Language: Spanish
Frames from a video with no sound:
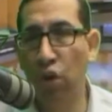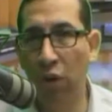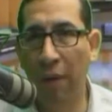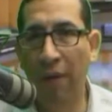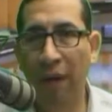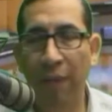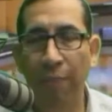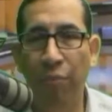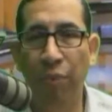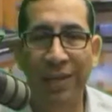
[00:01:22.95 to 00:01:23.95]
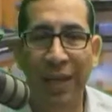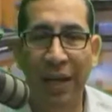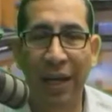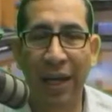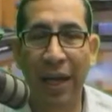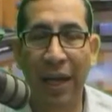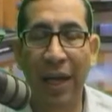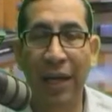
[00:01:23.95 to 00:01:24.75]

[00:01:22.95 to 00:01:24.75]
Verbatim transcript: que de ninguna manera puede ser,